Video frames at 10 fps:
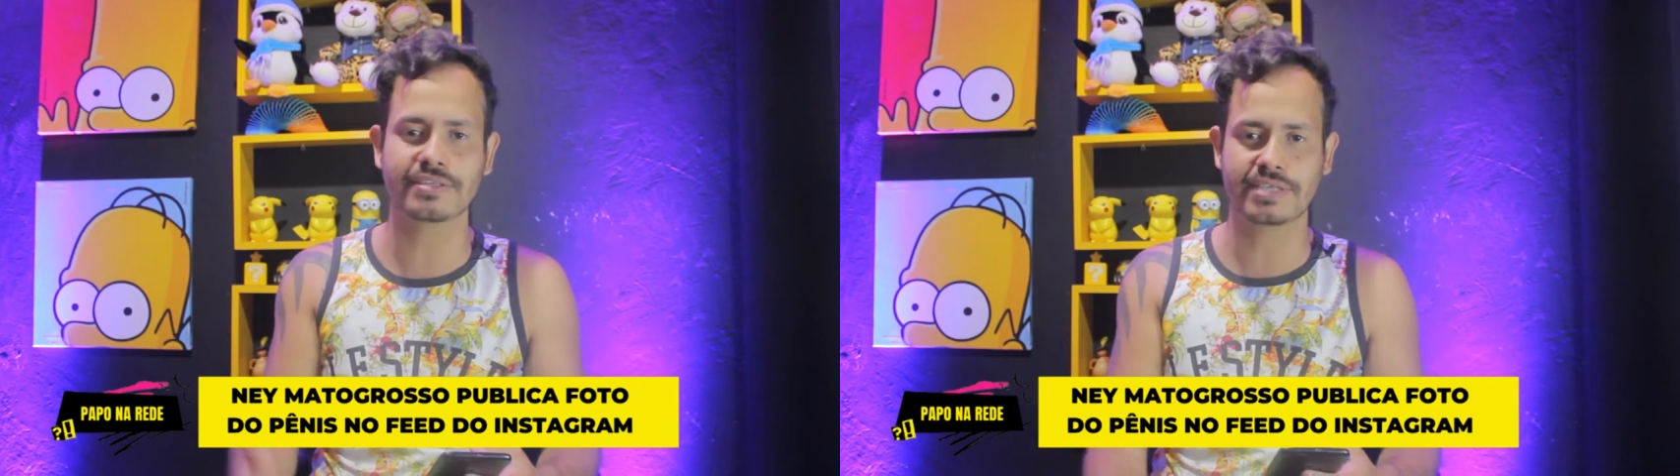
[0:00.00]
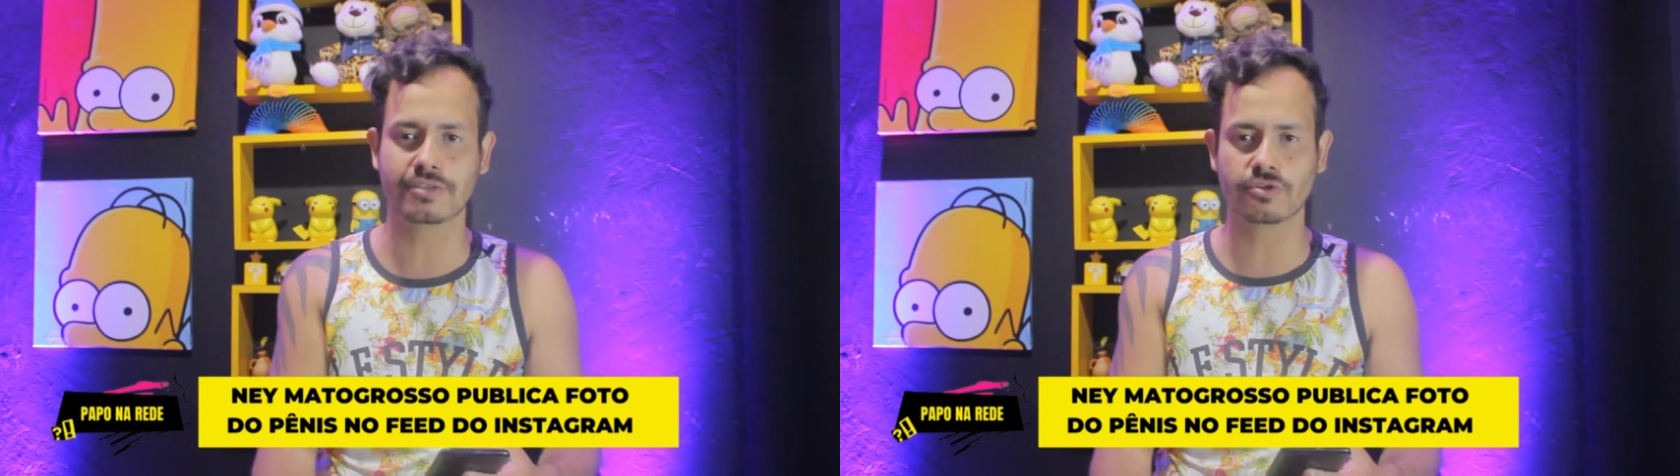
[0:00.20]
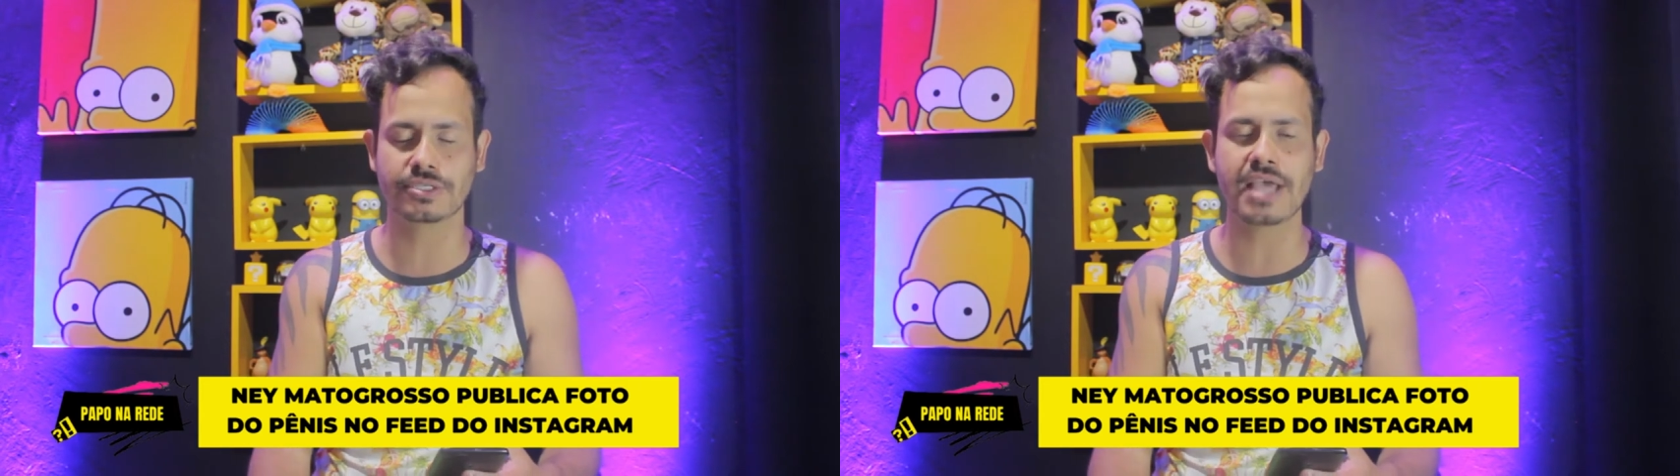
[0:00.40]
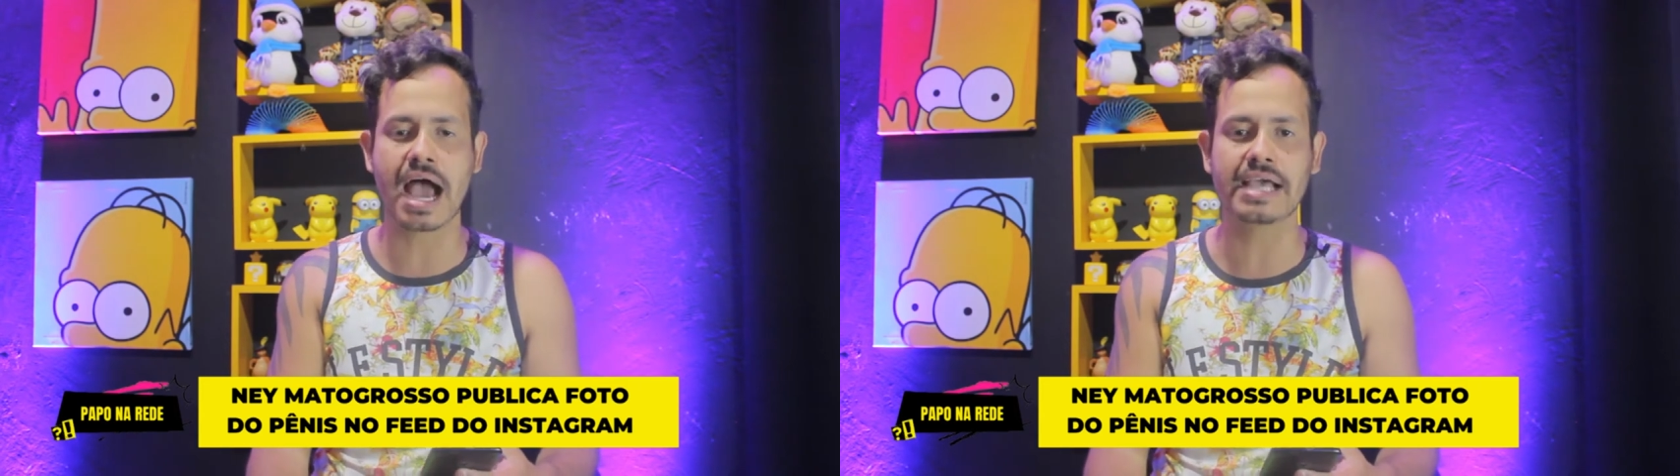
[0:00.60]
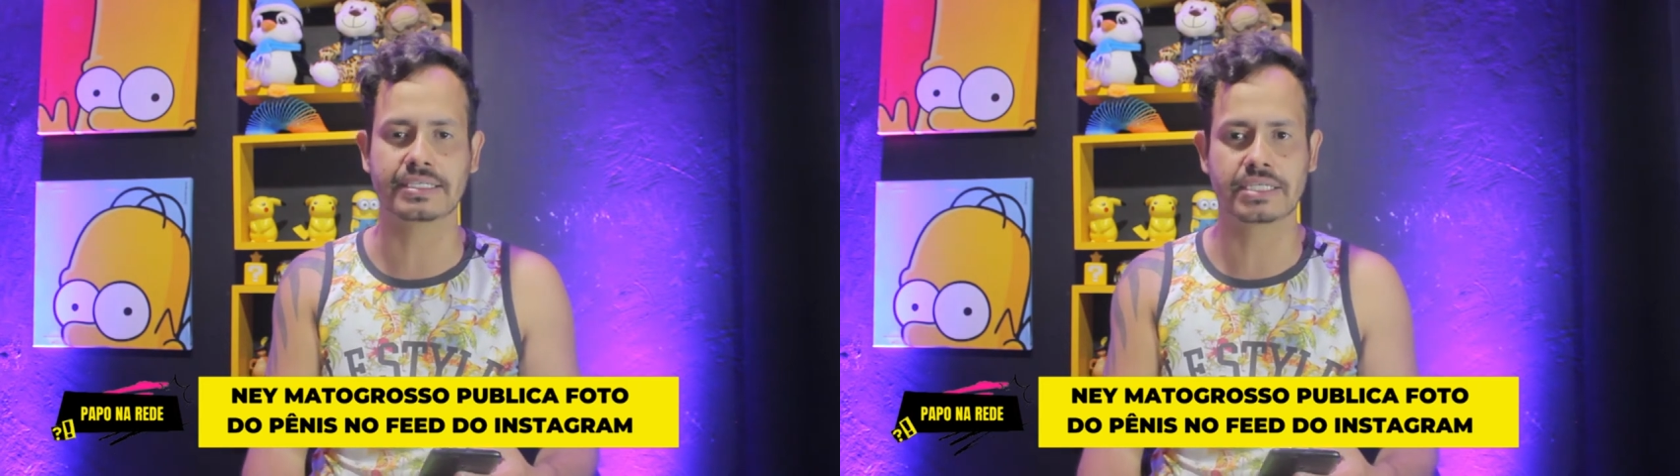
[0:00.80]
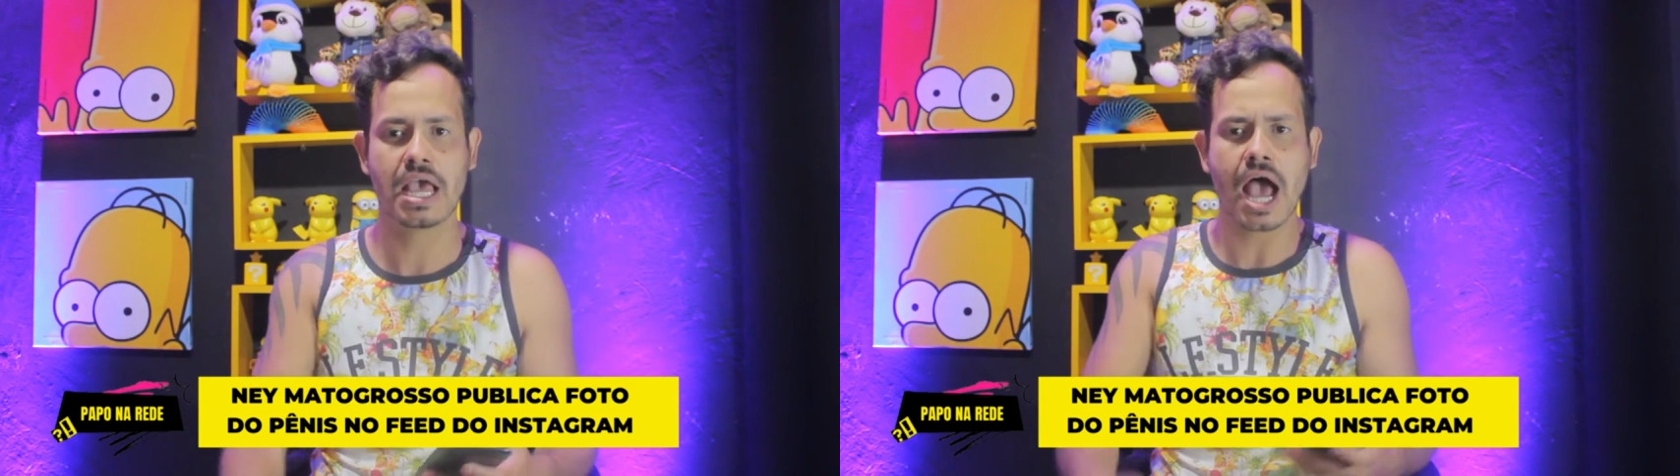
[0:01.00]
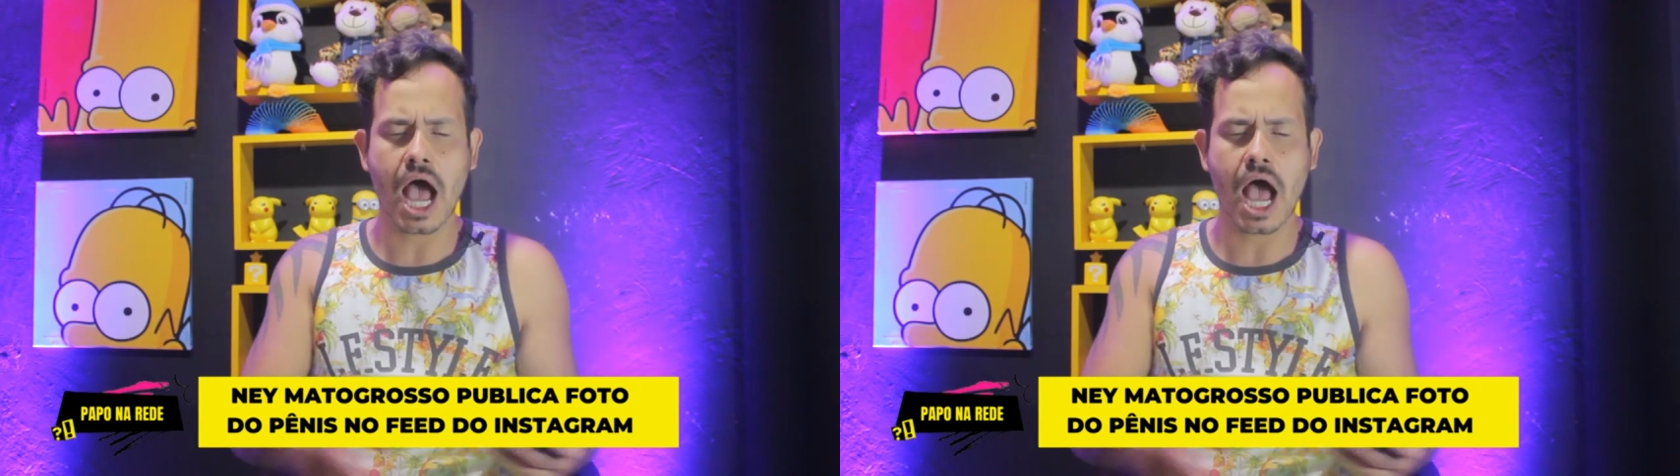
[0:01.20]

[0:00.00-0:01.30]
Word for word: nas redes sociais.